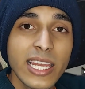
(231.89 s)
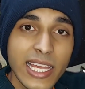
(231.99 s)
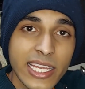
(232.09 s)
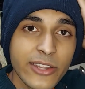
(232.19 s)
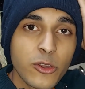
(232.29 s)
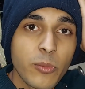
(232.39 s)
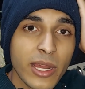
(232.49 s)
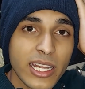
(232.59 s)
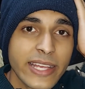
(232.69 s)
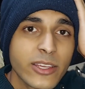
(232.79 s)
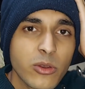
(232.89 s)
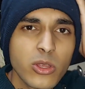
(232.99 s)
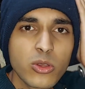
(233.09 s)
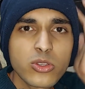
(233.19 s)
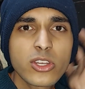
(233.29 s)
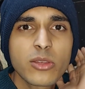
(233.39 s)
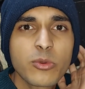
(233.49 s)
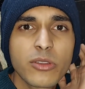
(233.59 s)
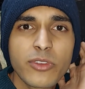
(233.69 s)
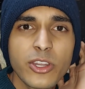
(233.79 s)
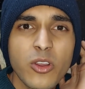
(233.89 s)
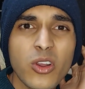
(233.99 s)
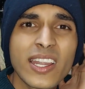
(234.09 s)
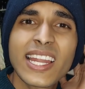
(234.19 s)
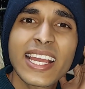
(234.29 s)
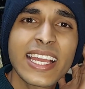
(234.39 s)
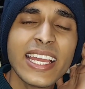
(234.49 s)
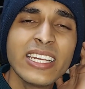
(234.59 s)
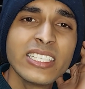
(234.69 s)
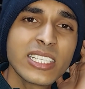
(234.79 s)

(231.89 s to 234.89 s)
लेकिन ये टोपा रखना जरूरी दोस्तों नहीं तो पूरी वीडियो ऑकट लगेगी